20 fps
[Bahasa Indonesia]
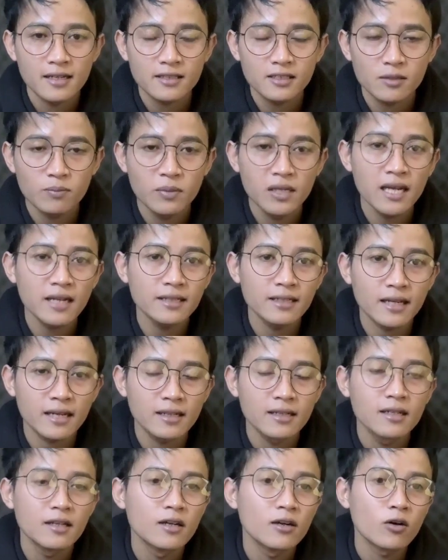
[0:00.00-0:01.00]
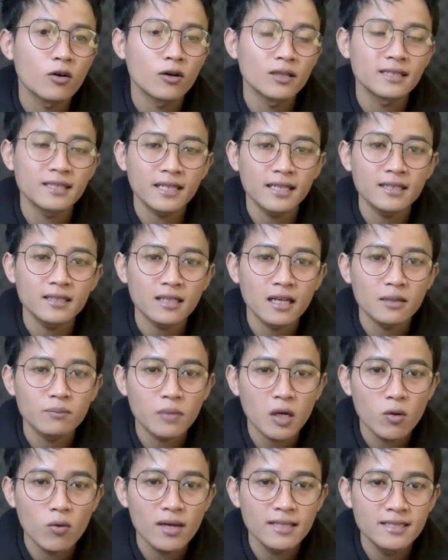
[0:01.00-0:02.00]
Nah, sebenarnya konten
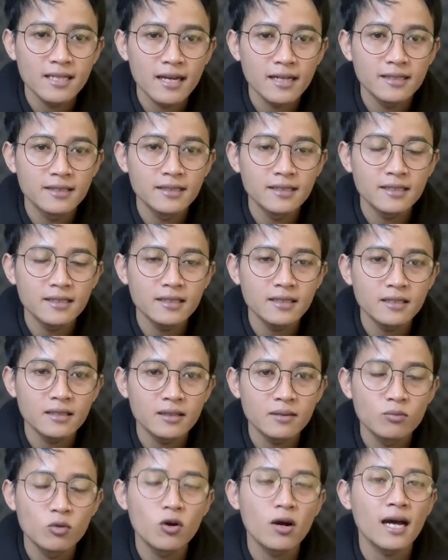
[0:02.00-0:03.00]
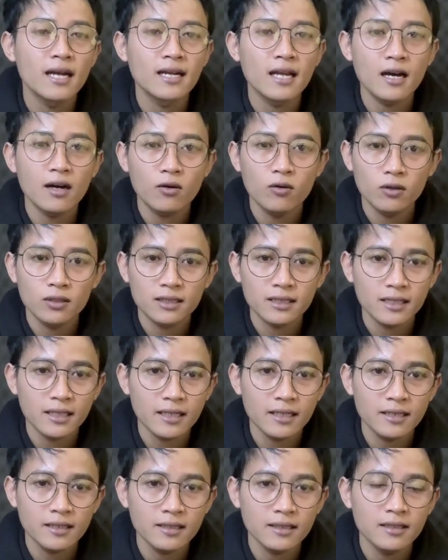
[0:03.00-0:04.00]
tanpa wajah ini bukanlah
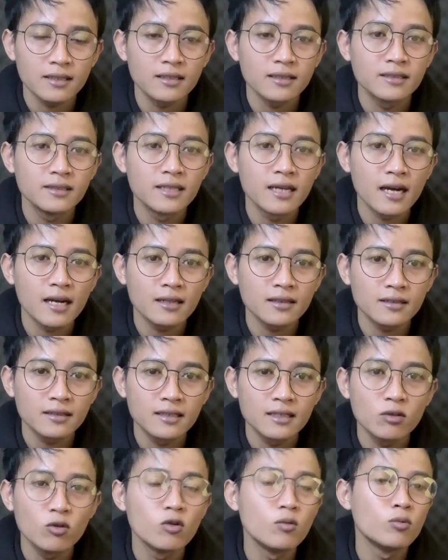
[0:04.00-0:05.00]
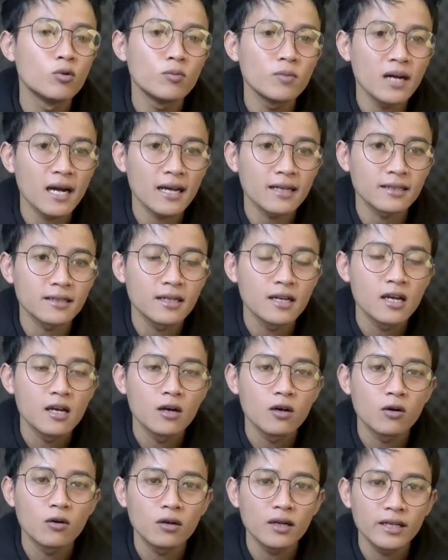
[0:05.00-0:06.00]
konten yang diumumkan
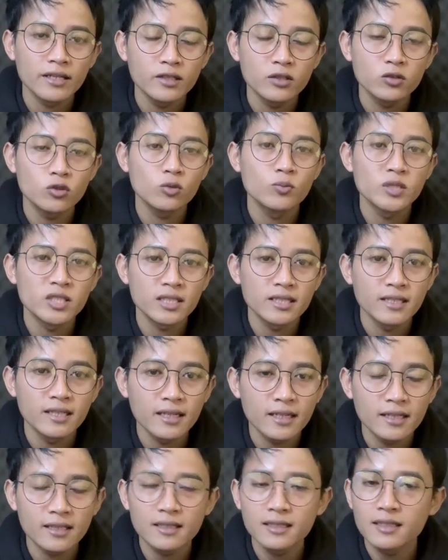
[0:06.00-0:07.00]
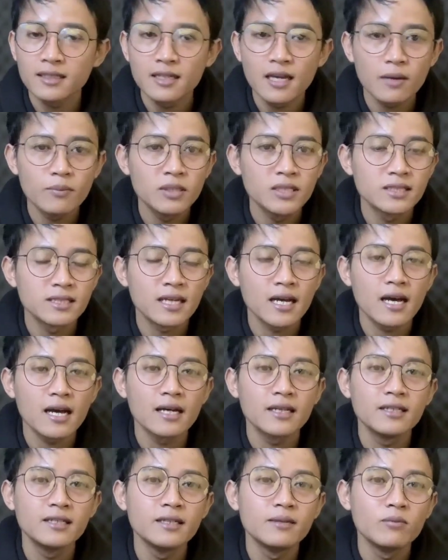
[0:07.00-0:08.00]
oleh YouTube sendiri tidak
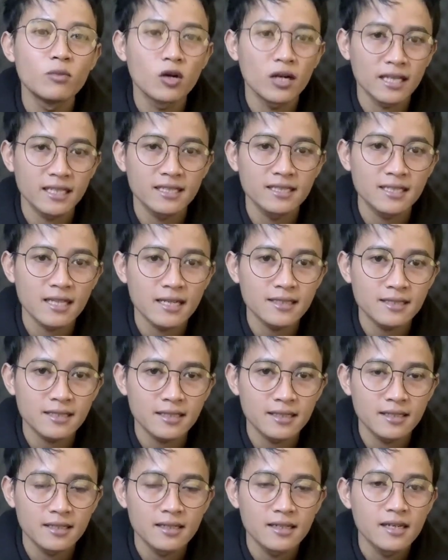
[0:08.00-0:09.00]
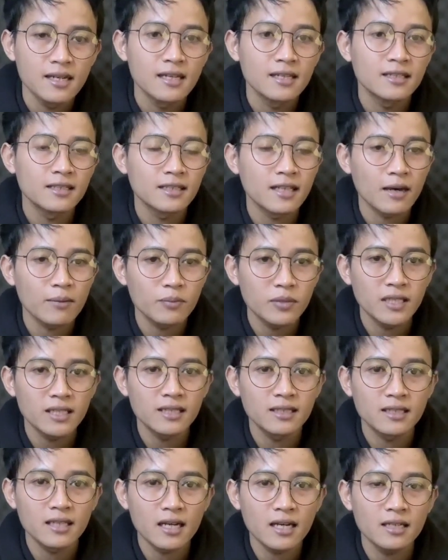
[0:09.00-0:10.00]
bisa dimonetisasi.
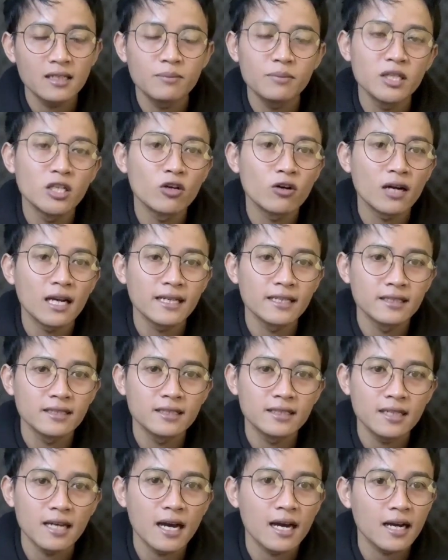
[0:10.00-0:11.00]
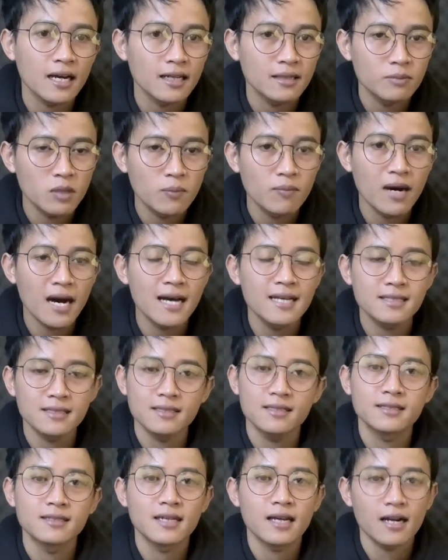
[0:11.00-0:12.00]
Tetapi kita di video kali ini akan
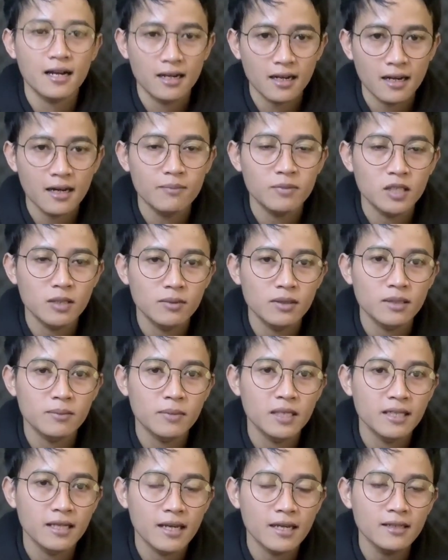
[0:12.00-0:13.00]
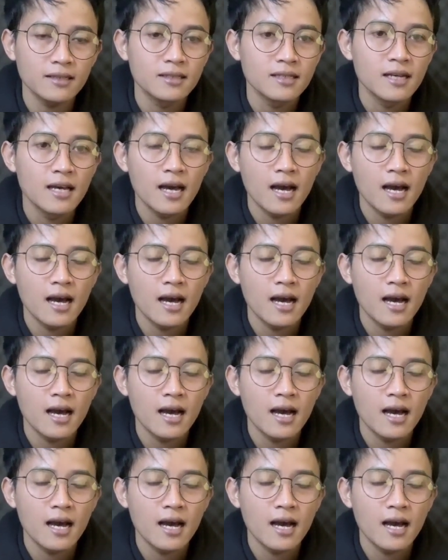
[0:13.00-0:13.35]
membahas secara lengkap teman-teman ya,